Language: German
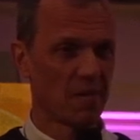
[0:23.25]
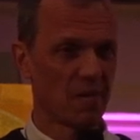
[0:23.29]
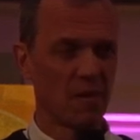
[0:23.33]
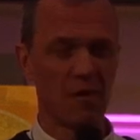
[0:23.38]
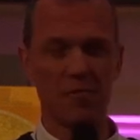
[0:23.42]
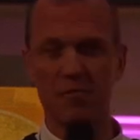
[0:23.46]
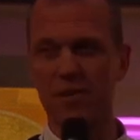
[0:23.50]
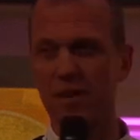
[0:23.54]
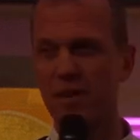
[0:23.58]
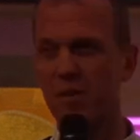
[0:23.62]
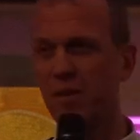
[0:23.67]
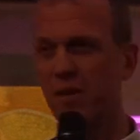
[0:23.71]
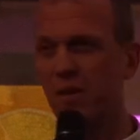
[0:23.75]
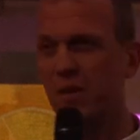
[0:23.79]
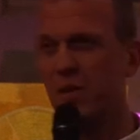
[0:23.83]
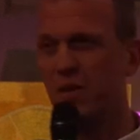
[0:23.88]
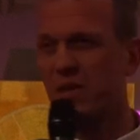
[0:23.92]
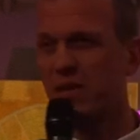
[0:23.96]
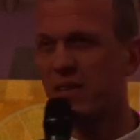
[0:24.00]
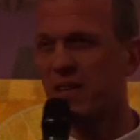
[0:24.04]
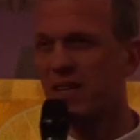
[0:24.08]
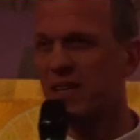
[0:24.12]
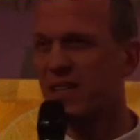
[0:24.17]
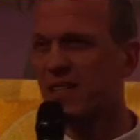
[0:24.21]
Auf einmal
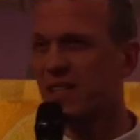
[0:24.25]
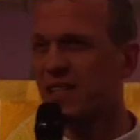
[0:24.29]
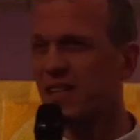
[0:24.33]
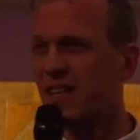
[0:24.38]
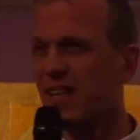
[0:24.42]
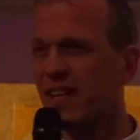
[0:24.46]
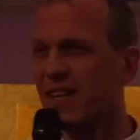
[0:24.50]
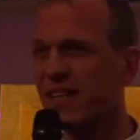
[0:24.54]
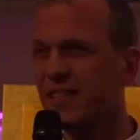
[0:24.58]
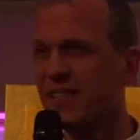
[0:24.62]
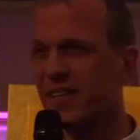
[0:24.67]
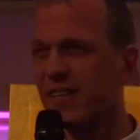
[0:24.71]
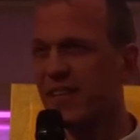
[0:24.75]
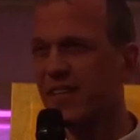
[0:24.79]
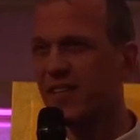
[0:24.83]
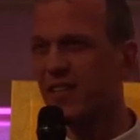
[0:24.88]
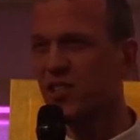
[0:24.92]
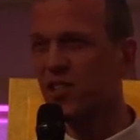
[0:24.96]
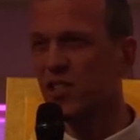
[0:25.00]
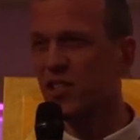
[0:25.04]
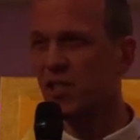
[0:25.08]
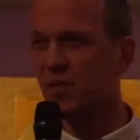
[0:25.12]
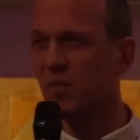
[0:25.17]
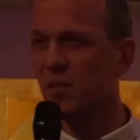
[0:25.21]
hört er ganz leise
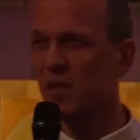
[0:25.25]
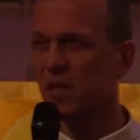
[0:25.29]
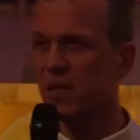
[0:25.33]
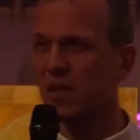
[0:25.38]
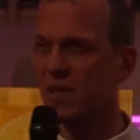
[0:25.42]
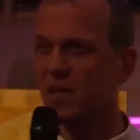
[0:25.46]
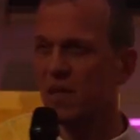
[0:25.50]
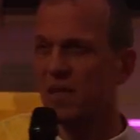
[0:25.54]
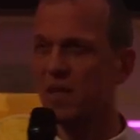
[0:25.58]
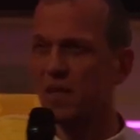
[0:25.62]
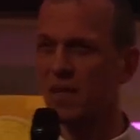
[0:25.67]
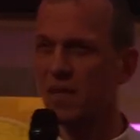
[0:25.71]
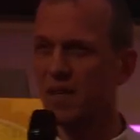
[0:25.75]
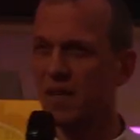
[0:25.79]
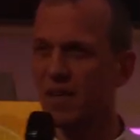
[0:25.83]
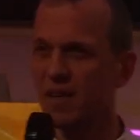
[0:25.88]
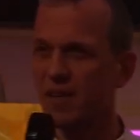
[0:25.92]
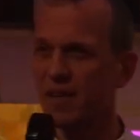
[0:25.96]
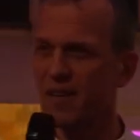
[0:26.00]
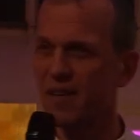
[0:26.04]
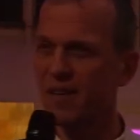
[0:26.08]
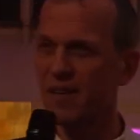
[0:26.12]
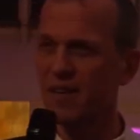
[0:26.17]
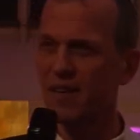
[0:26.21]
eine Stimme
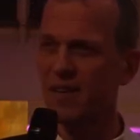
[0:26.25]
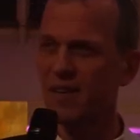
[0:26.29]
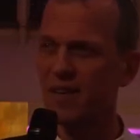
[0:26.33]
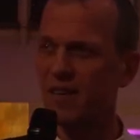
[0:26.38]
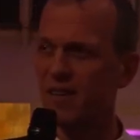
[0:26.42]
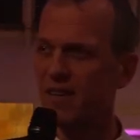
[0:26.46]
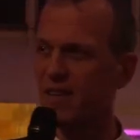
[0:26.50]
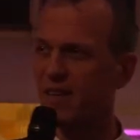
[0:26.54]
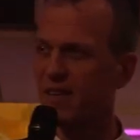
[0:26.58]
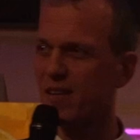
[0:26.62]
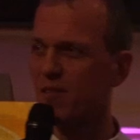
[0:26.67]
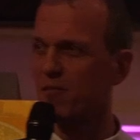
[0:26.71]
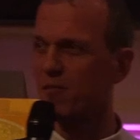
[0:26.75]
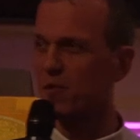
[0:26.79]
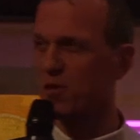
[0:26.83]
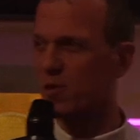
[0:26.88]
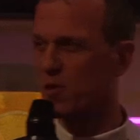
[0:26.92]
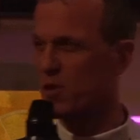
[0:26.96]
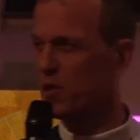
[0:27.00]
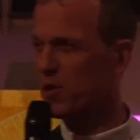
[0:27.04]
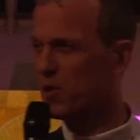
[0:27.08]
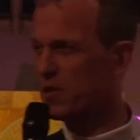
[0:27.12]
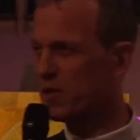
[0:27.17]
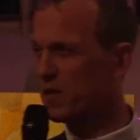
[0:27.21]

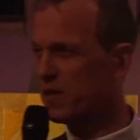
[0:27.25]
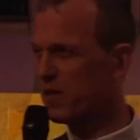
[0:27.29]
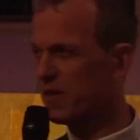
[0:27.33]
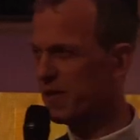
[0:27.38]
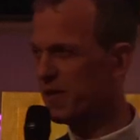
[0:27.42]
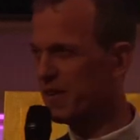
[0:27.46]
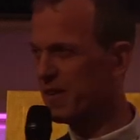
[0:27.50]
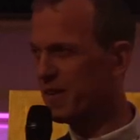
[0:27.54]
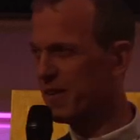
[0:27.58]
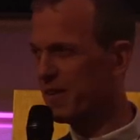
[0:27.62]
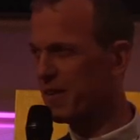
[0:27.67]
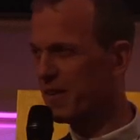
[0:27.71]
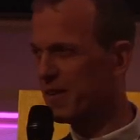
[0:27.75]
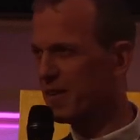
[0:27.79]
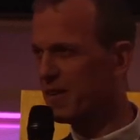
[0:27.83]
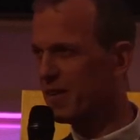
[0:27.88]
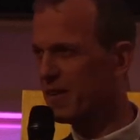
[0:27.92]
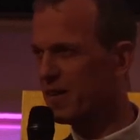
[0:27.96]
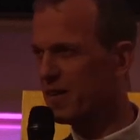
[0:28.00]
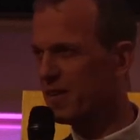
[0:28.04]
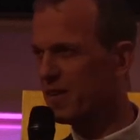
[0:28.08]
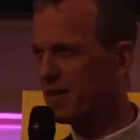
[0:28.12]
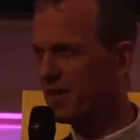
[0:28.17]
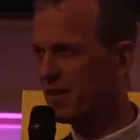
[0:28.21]
von Gott.
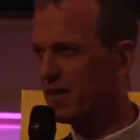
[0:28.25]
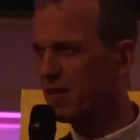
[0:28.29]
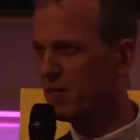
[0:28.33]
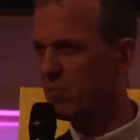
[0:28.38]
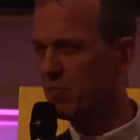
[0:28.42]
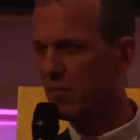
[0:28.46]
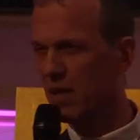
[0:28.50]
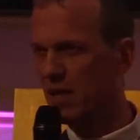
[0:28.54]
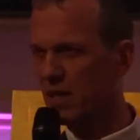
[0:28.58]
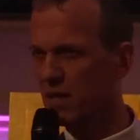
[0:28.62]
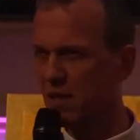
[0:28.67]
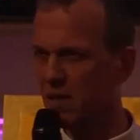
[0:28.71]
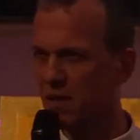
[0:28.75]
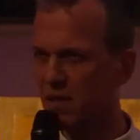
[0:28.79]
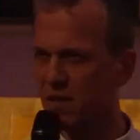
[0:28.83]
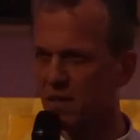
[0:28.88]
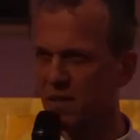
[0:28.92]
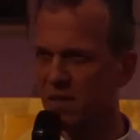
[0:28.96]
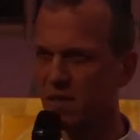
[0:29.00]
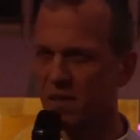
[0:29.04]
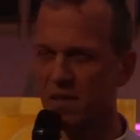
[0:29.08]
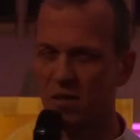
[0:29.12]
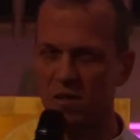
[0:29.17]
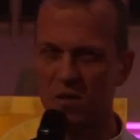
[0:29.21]
Mach dir
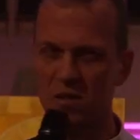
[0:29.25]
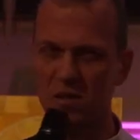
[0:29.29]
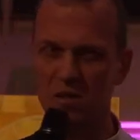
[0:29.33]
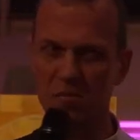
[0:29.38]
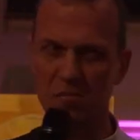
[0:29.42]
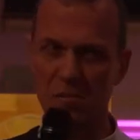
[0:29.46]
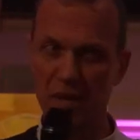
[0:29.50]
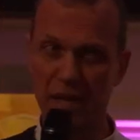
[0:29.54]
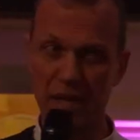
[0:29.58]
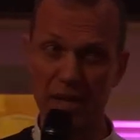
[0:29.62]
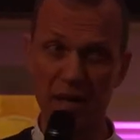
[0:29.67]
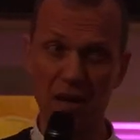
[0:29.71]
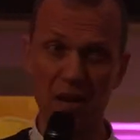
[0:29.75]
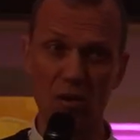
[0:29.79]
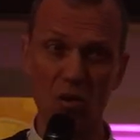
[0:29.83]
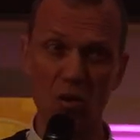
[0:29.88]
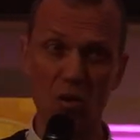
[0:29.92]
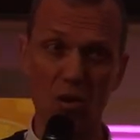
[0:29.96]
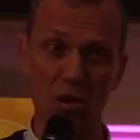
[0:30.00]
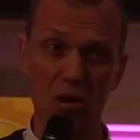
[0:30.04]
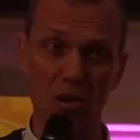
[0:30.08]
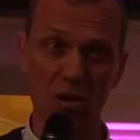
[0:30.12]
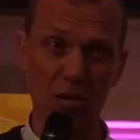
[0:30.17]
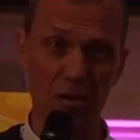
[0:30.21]
nichts draus, meiner
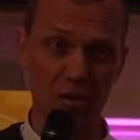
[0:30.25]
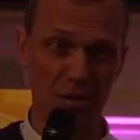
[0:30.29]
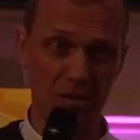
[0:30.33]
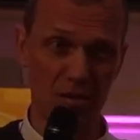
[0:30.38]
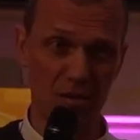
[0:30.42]
auch.